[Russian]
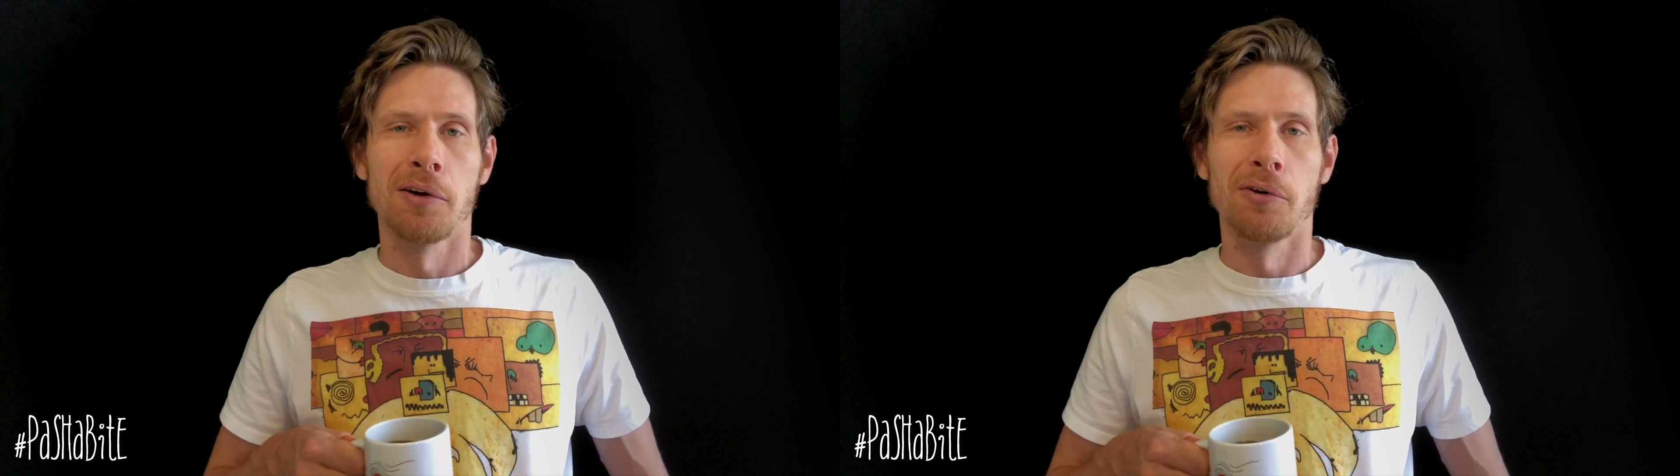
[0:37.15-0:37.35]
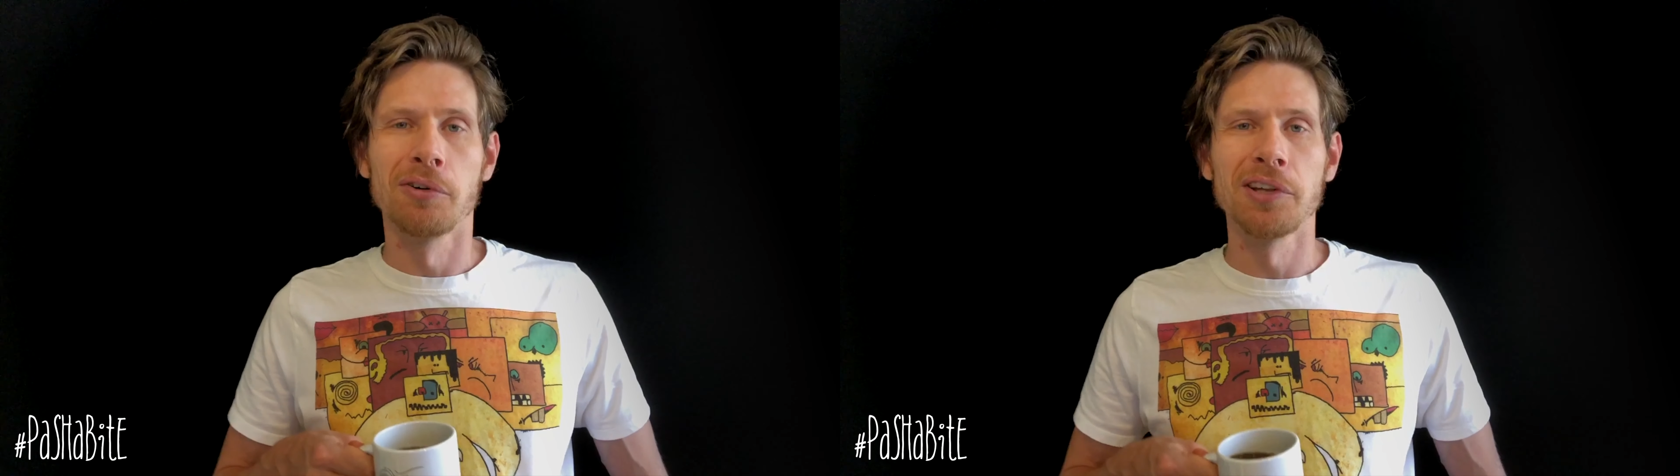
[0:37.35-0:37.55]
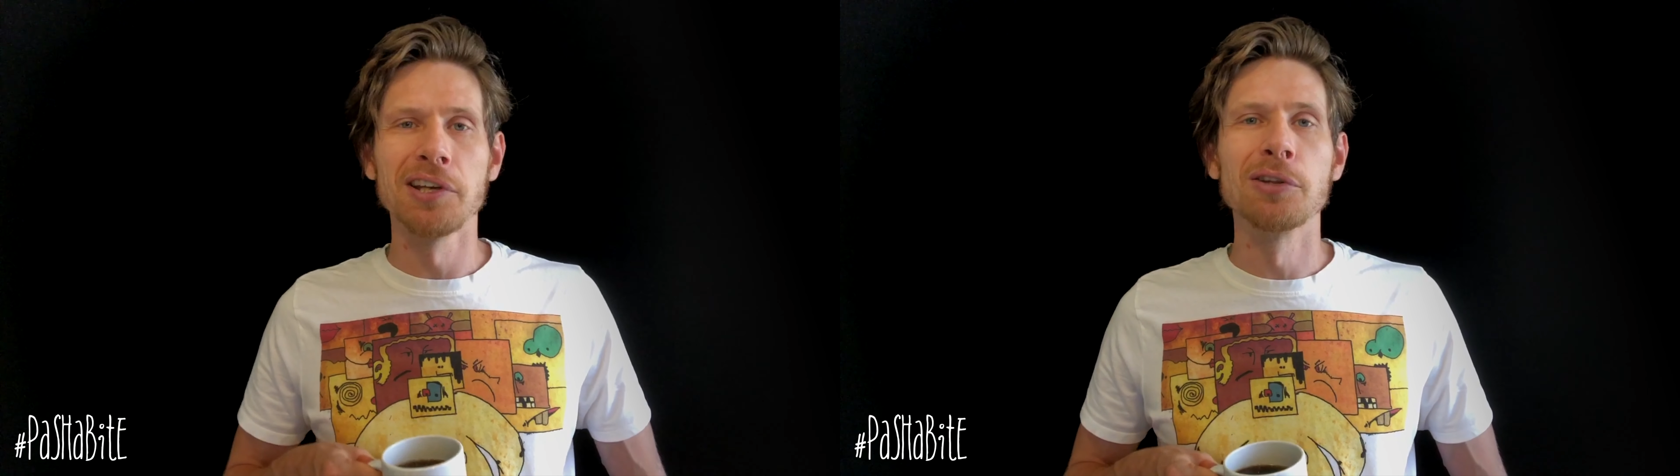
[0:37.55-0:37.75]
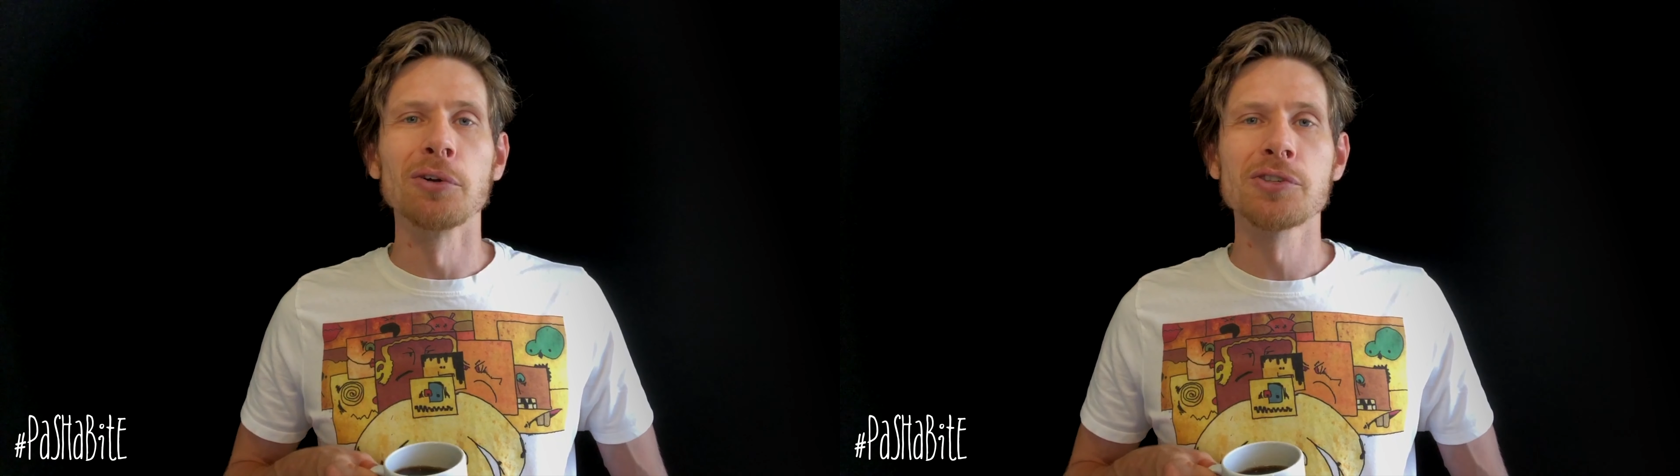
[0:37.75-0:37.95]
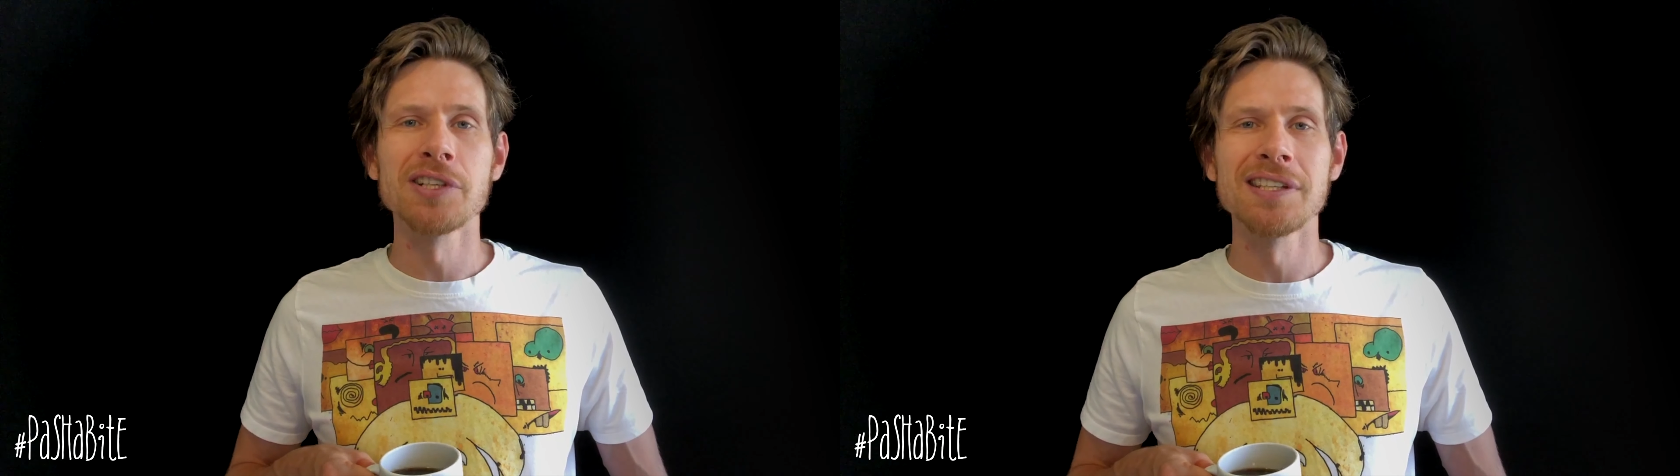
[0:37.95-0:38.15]
Он их
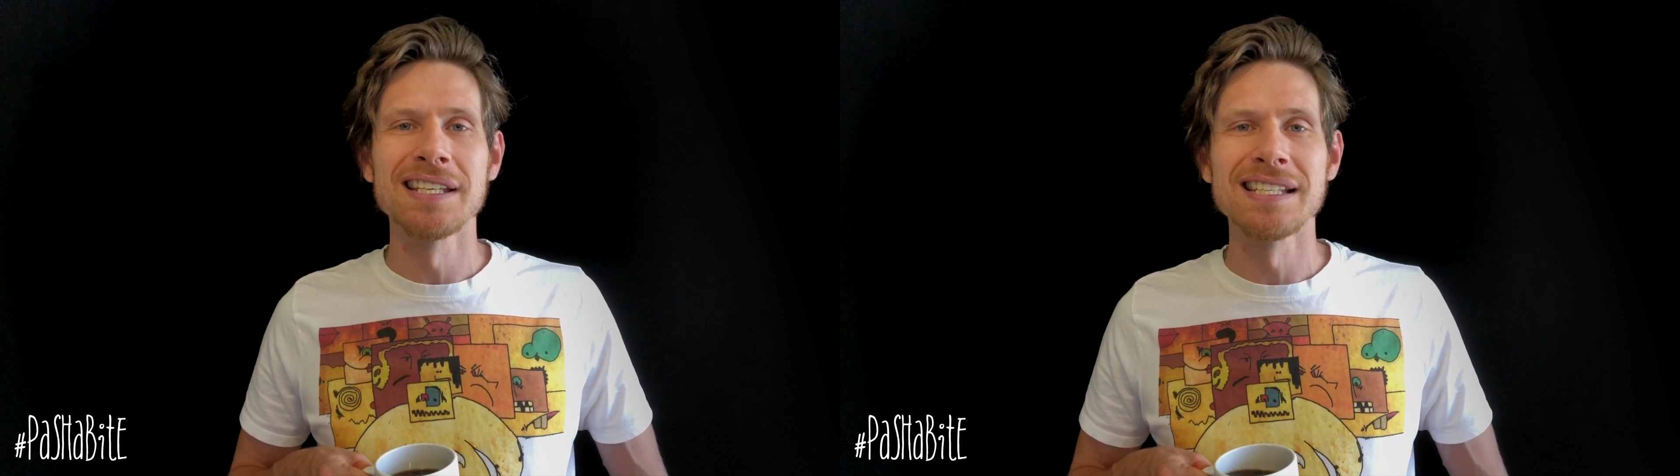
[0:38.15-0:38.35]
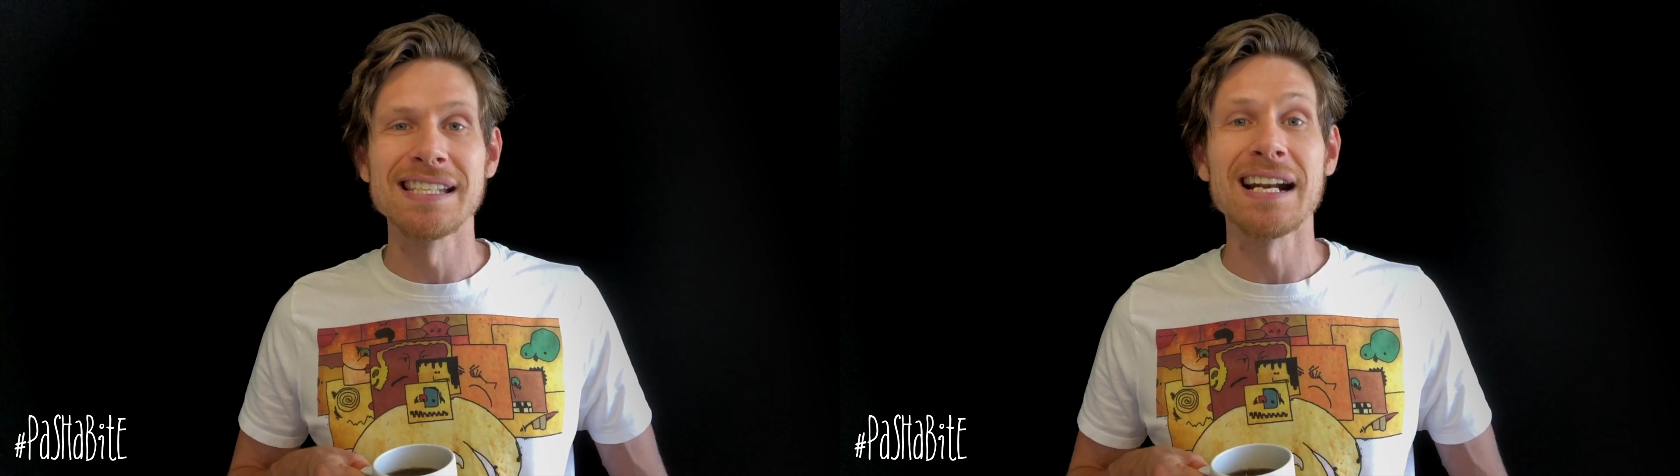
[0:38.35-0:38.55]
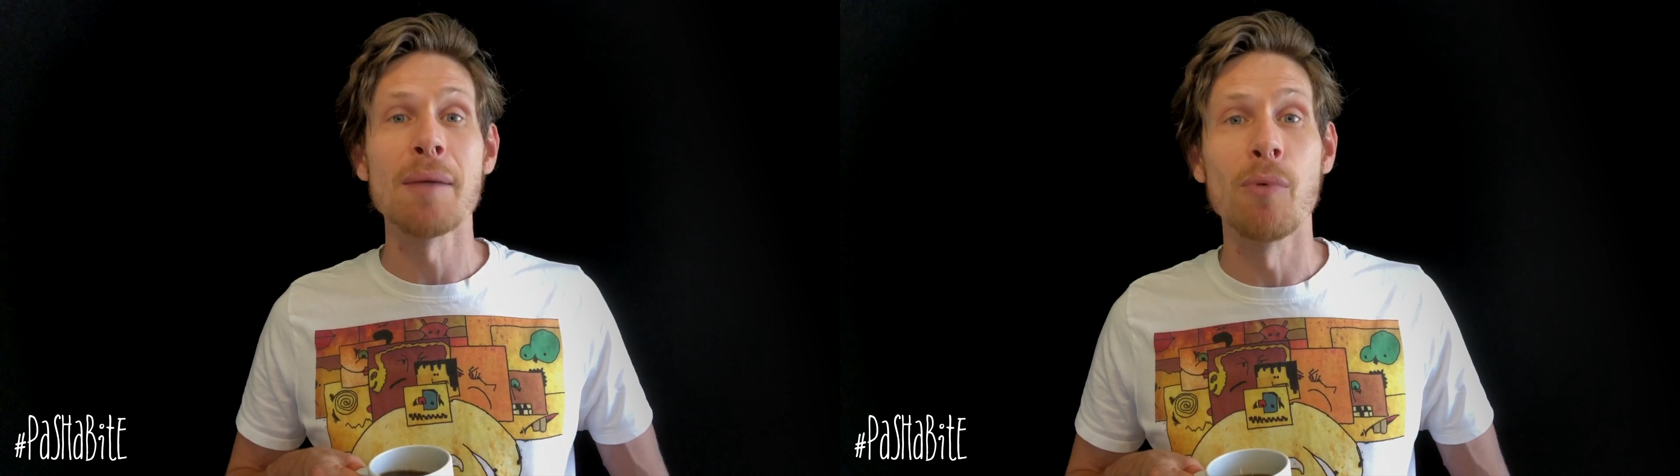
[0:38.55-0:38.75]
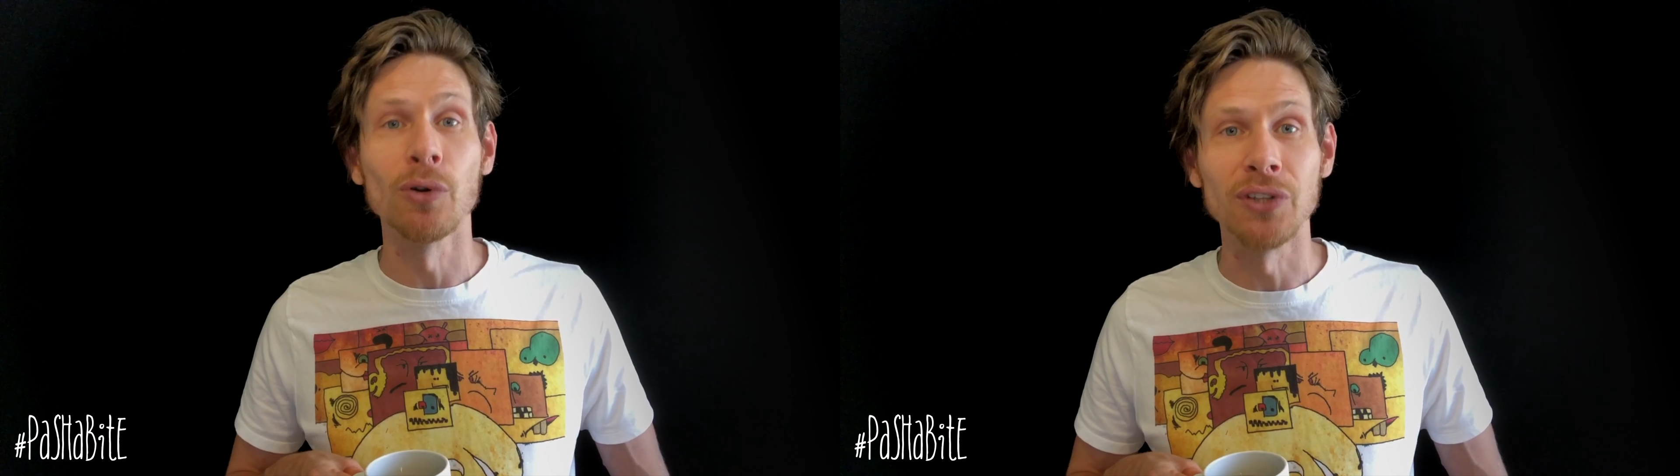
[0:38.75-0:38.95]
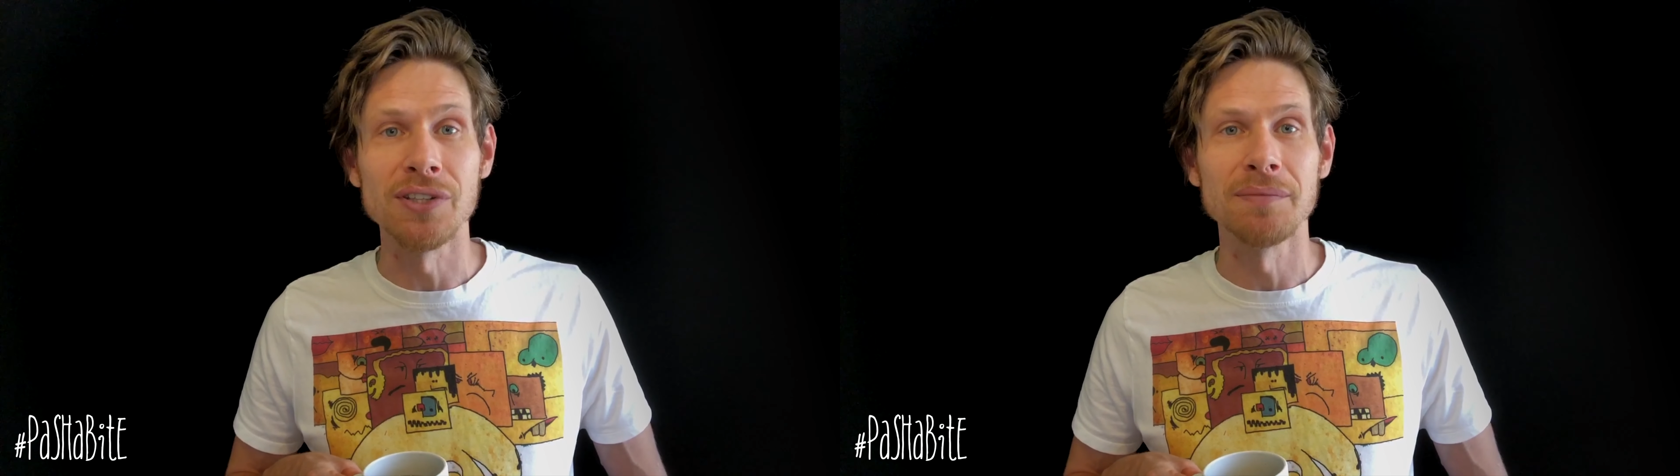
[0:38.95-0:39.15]
должен
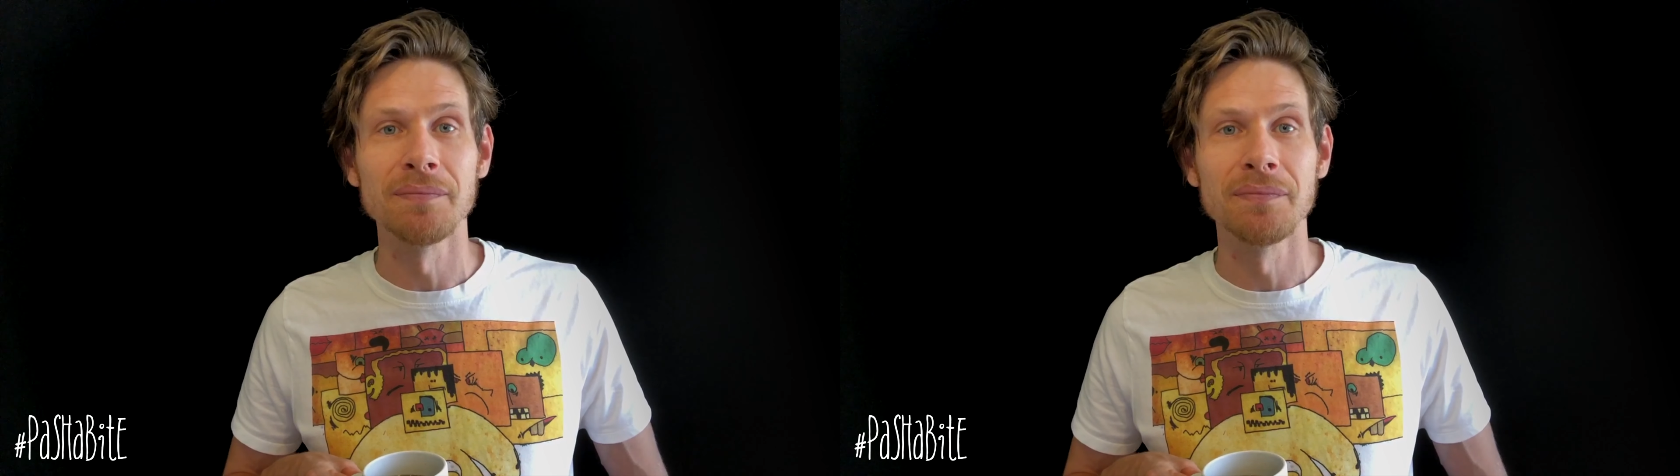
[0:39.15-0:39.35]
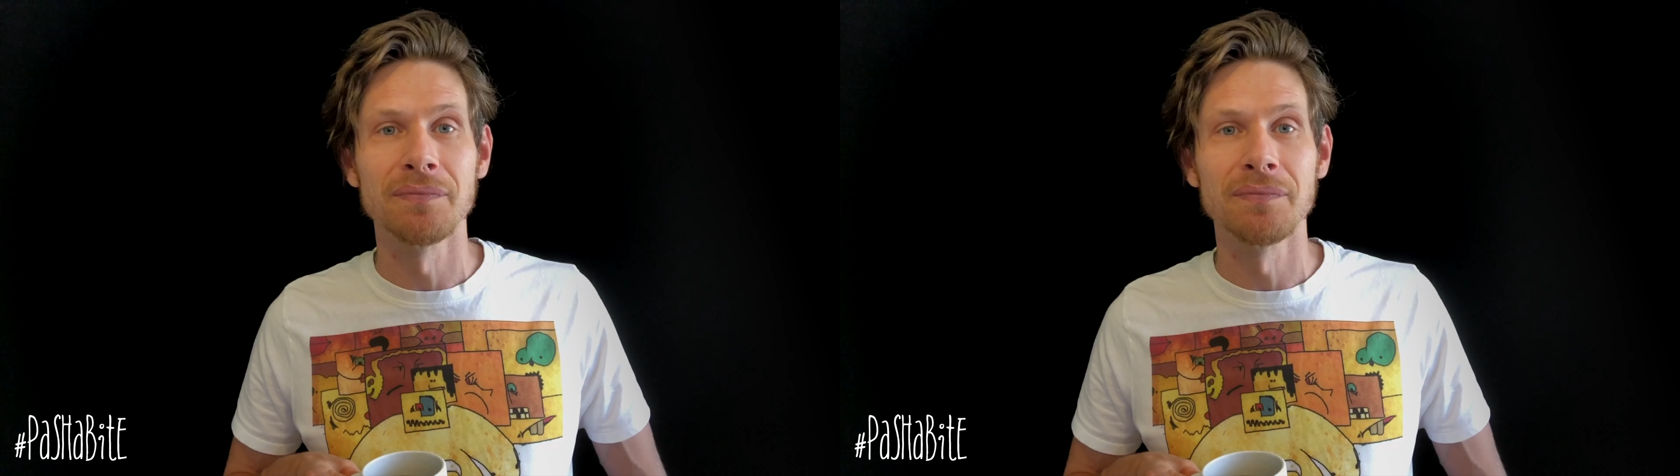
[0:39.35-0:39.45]
заработать.